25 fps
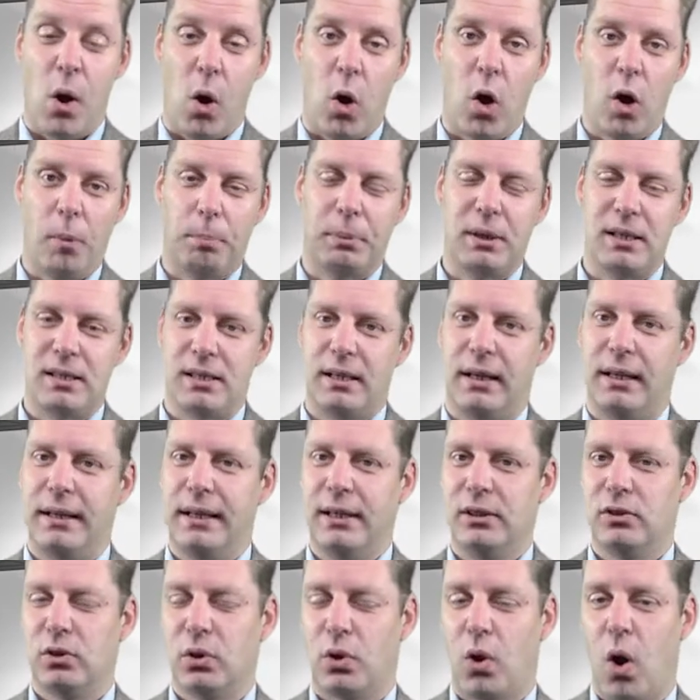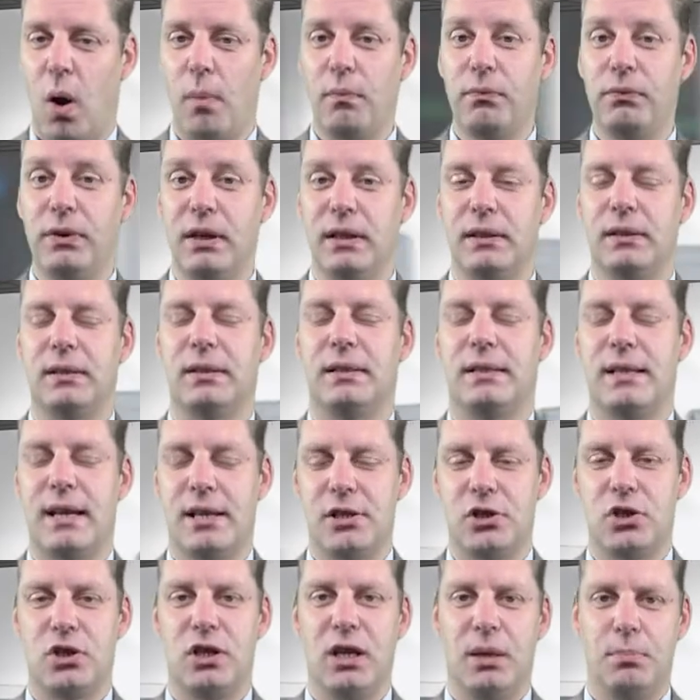Ob das allerdings so kommen wird,
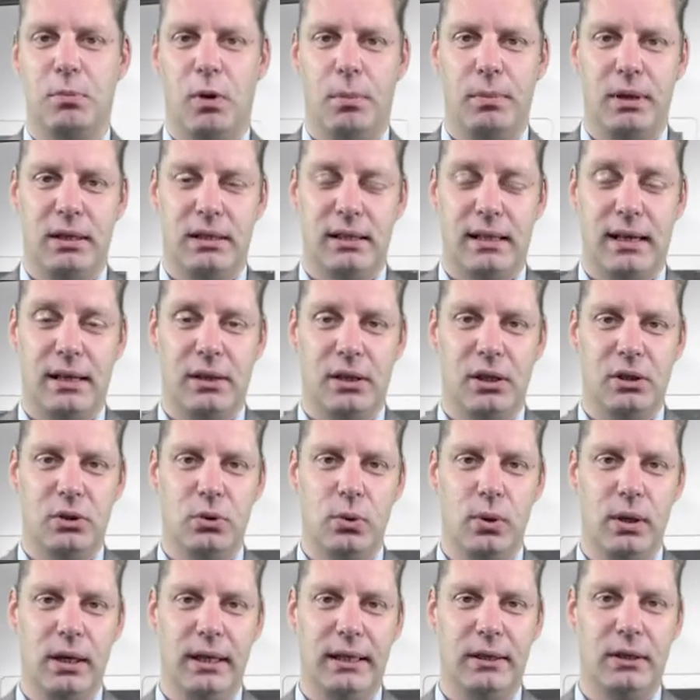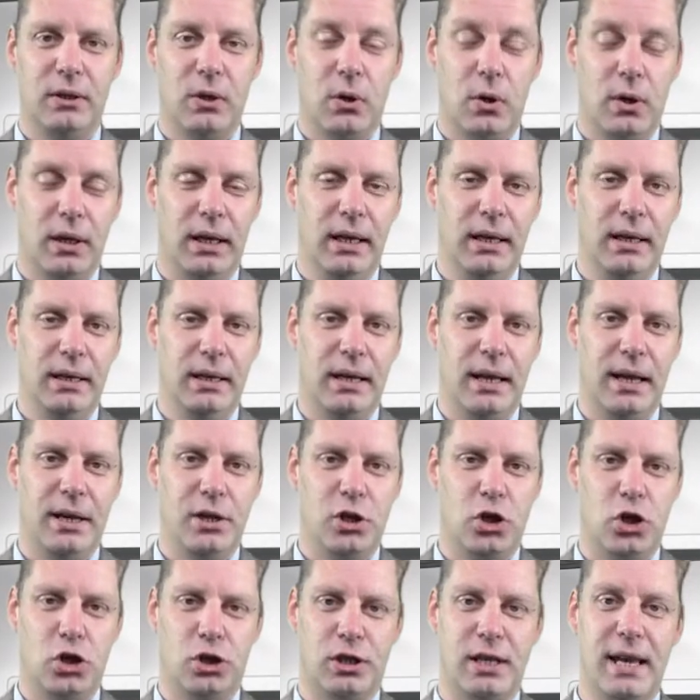das steht momentan natürlich noch in
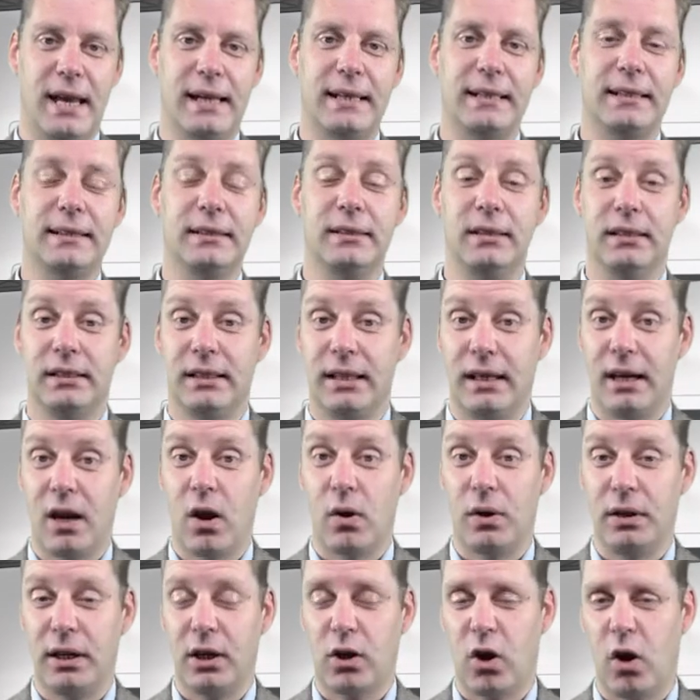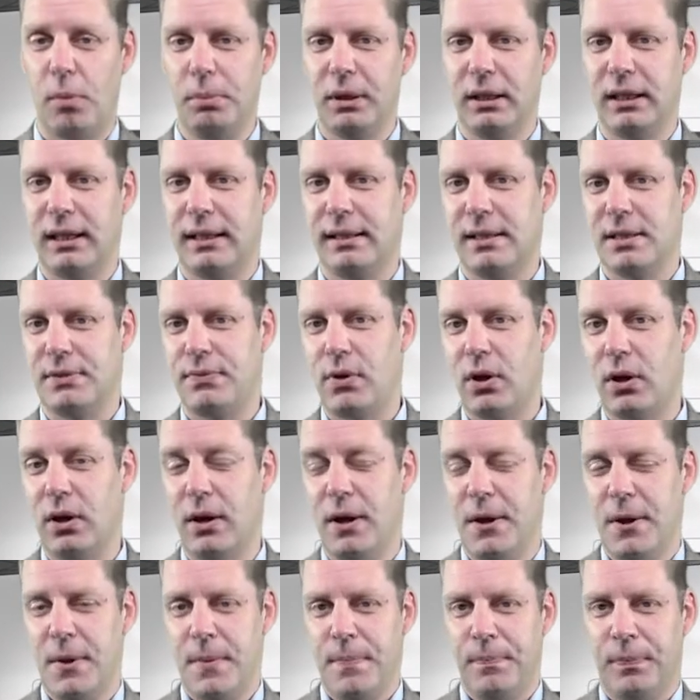den Sternen, denn auch in der kommenden
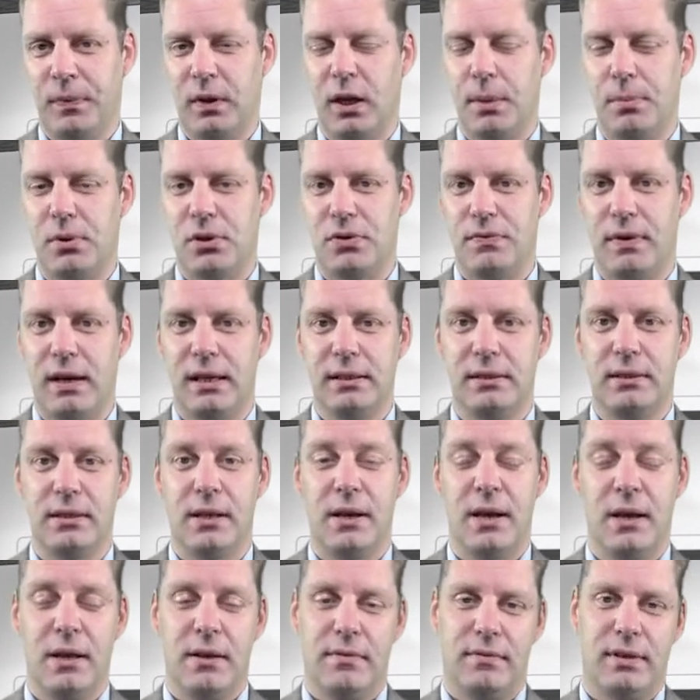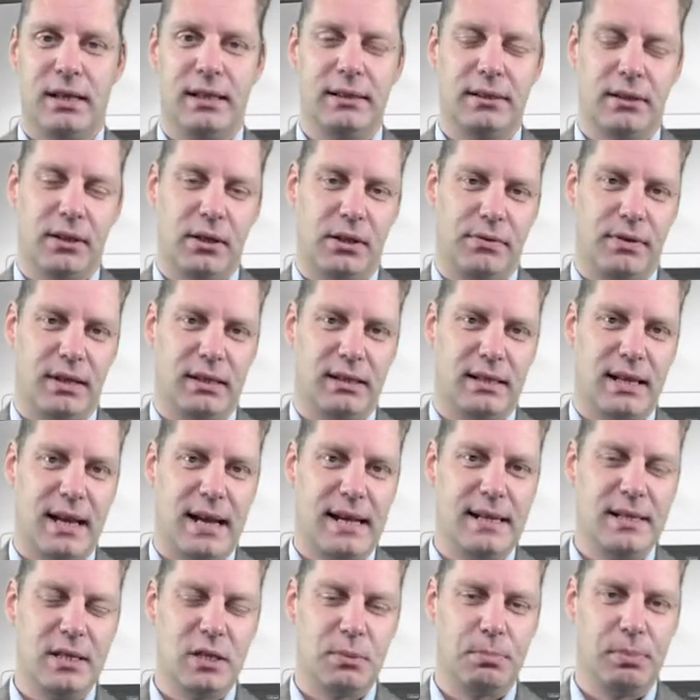Handelswoche gibt es weitere, weitere
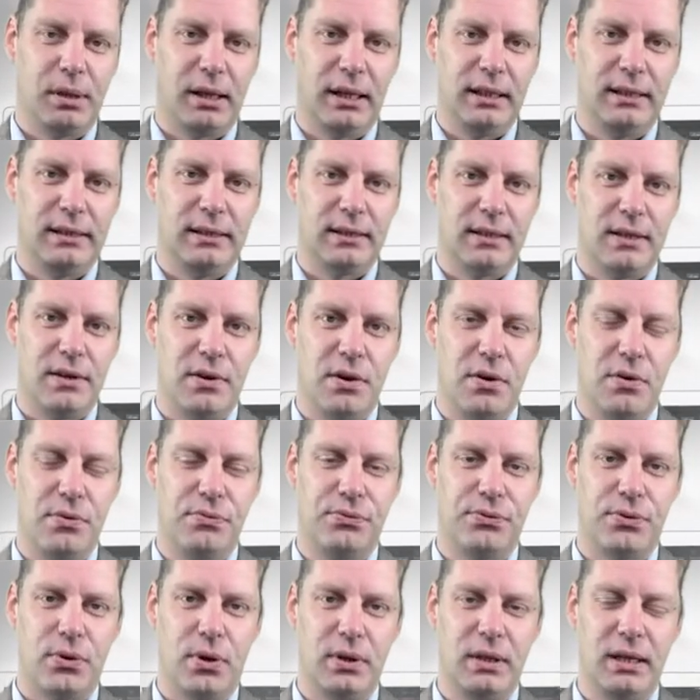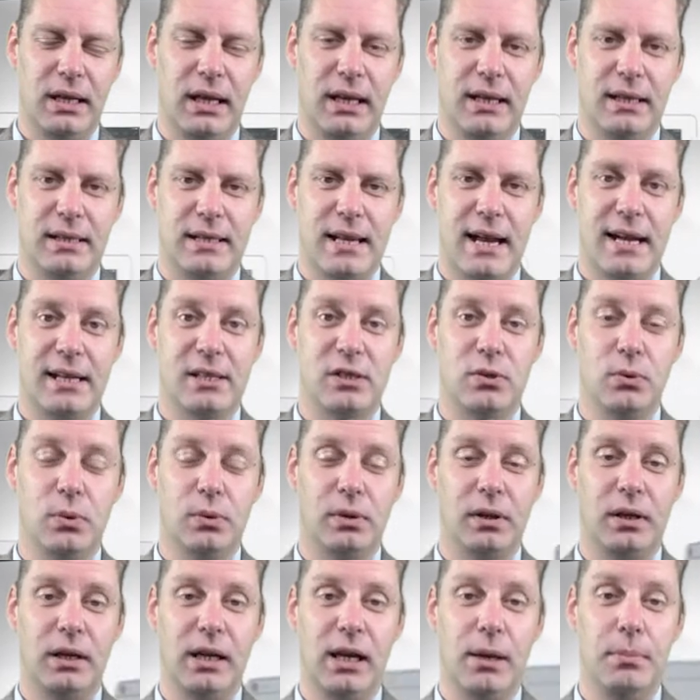Quartalsberichte äh, von den
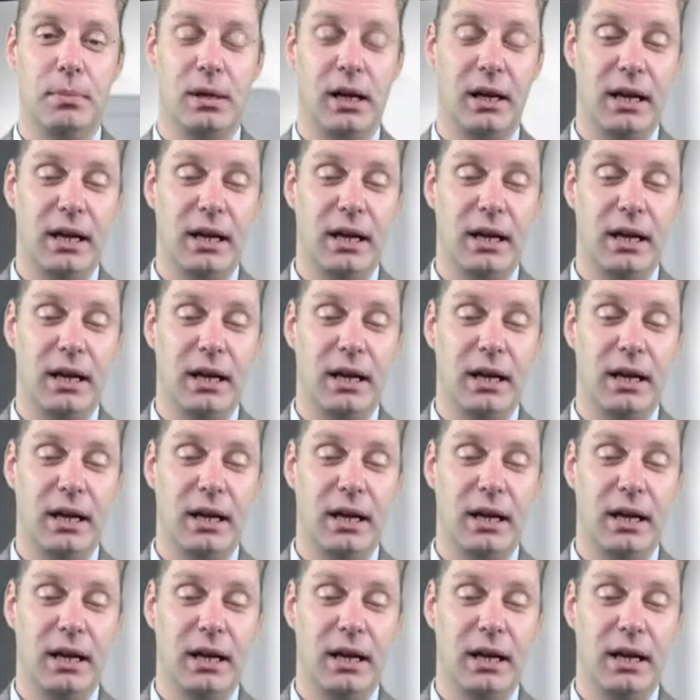DAX-Unternehmen.